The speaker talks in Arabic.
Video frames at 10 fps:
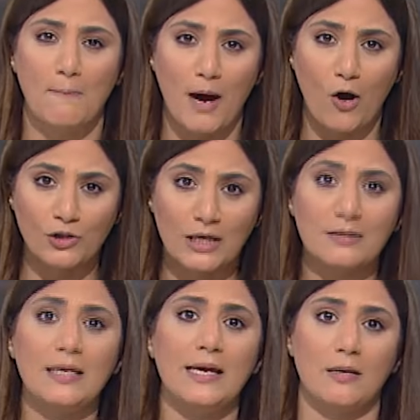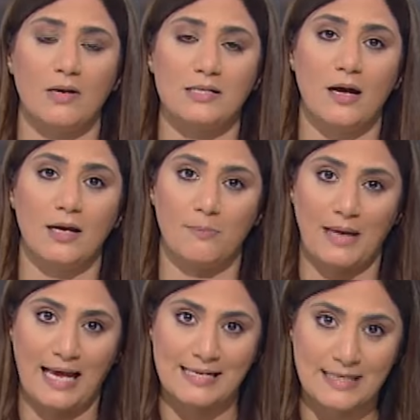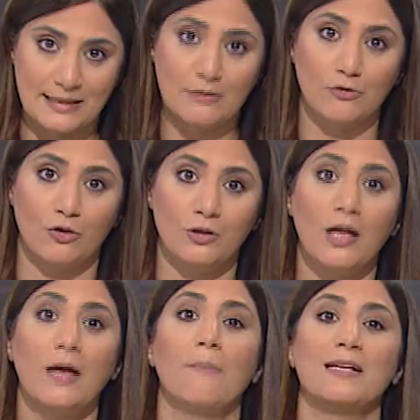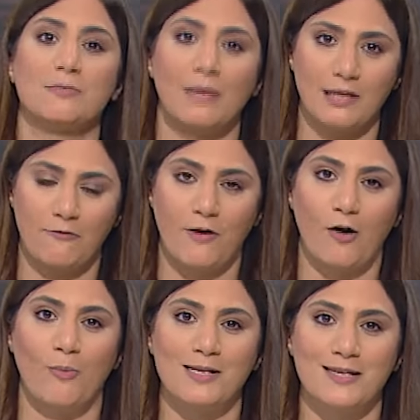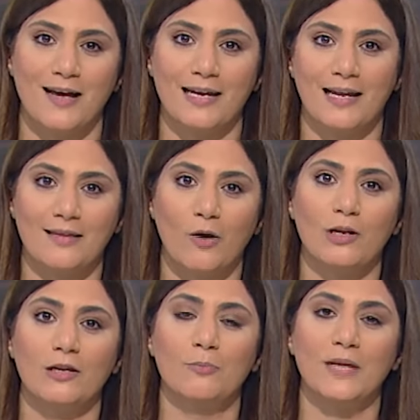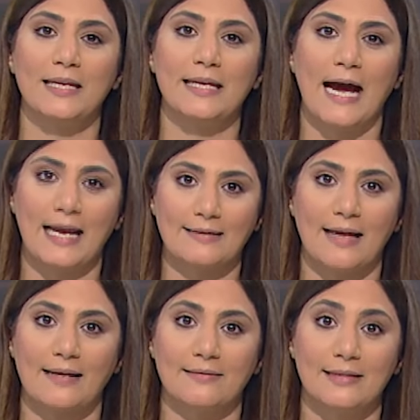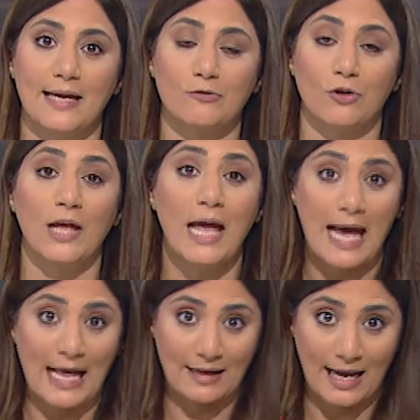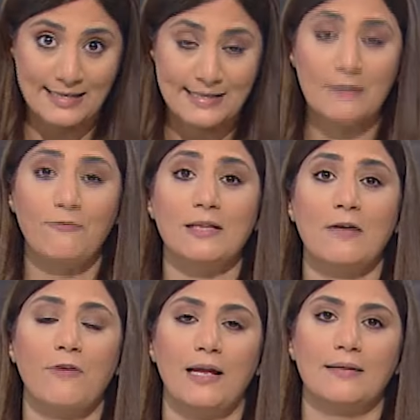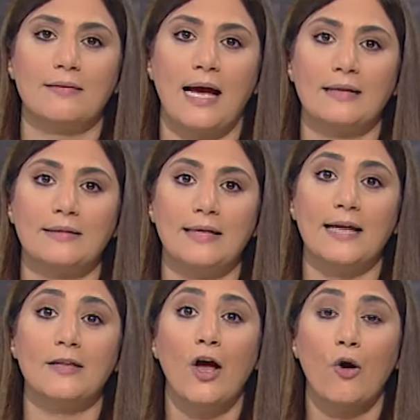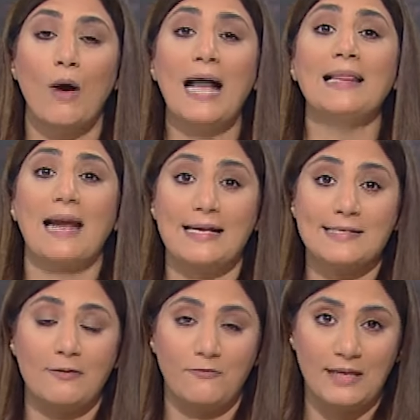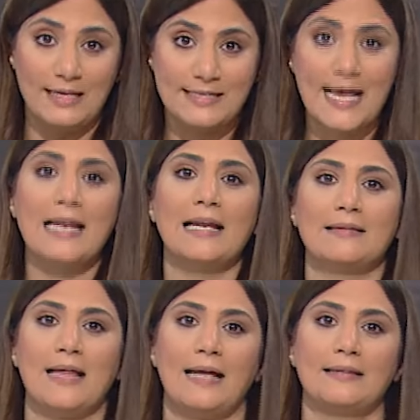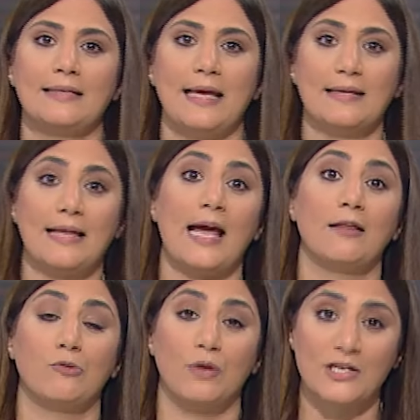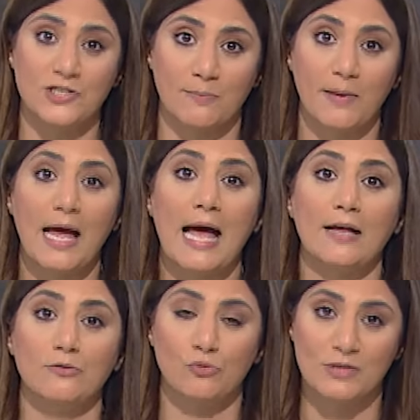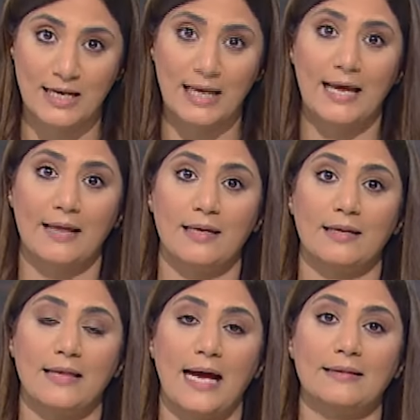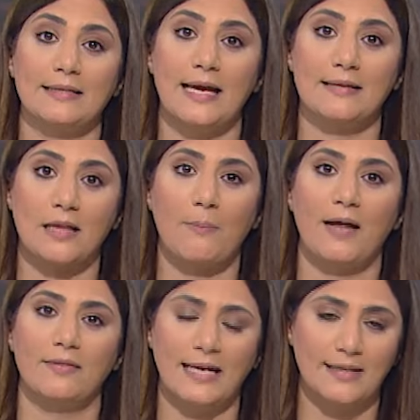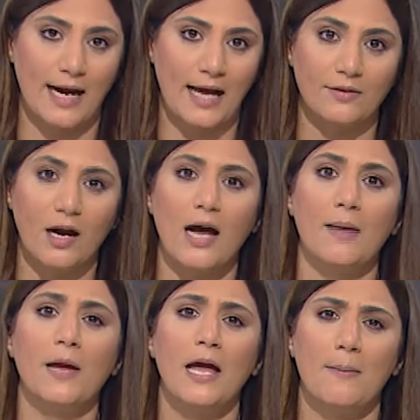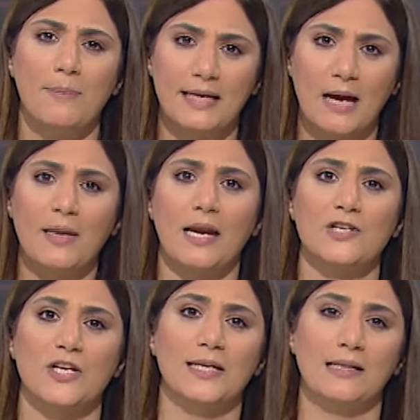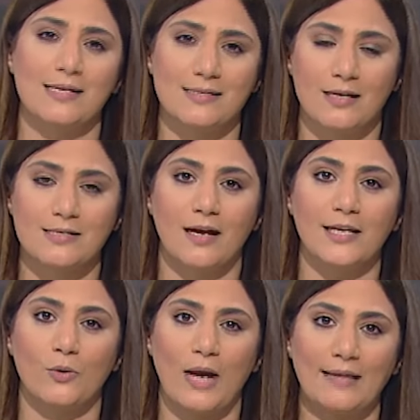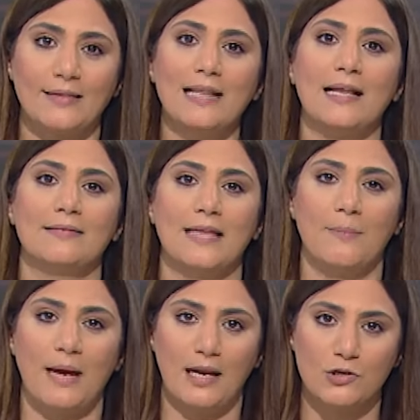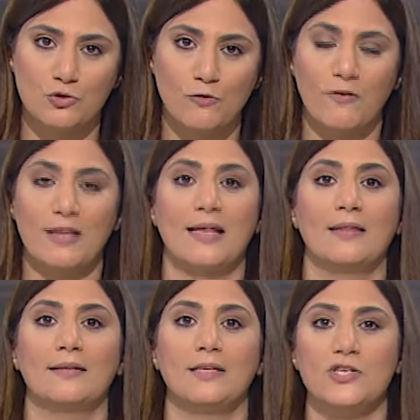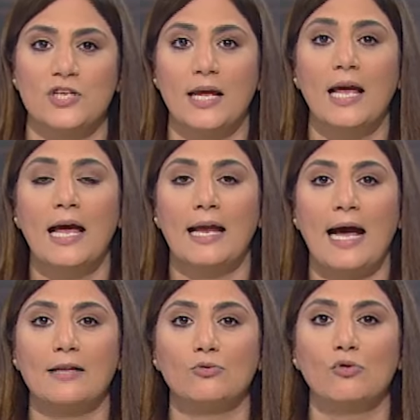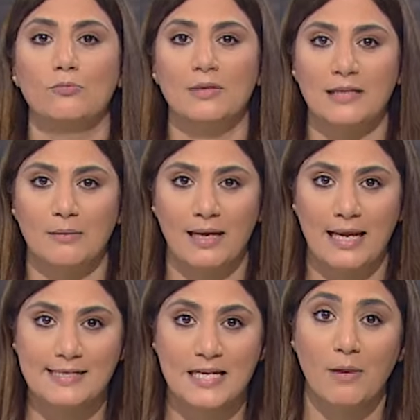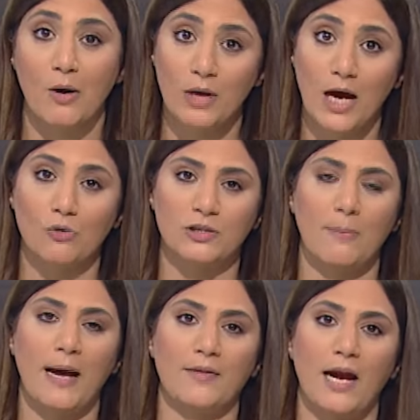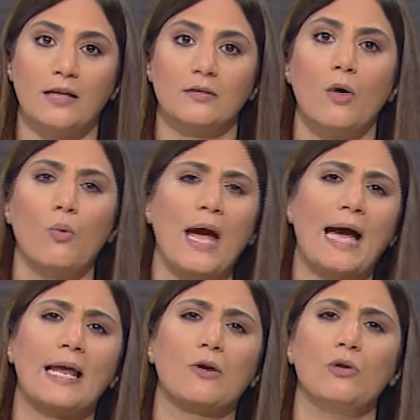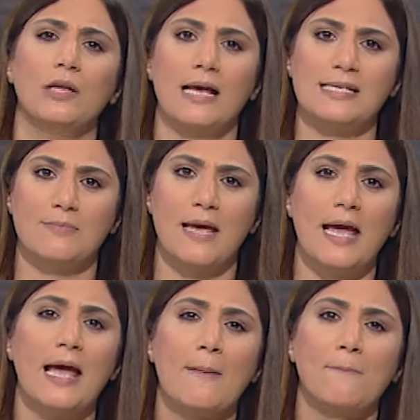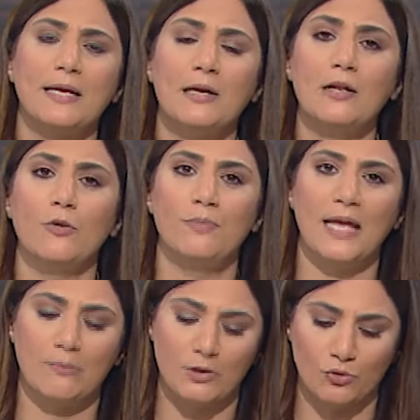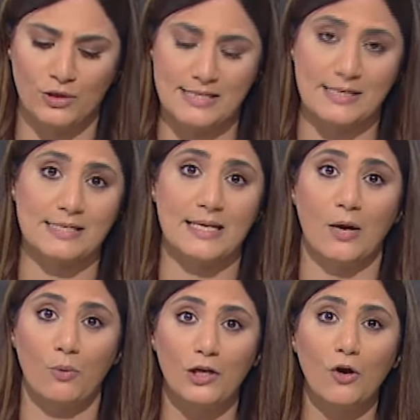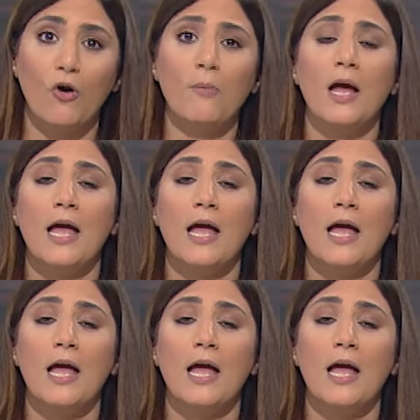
معهم كتير كتير مصاري بخزينتهم بس ما دفعوا مصاري للدولة اللبنانية على تعدياتهم هل رح يصير في دفع للتعديات وهل رح يصير في إزالة للتعديات حيث يجب أن تزال هذه التعديات طبعا نحن رح نراقب بكاميرا الجديد الاستقصائية ورح نضلنا نتابع لنشوف إذا النتيجة رح تكون مثل ما لازم أو لا وطبعا رح نضوي على كل الأسماء بكل لبنان من دون استثناء واليوم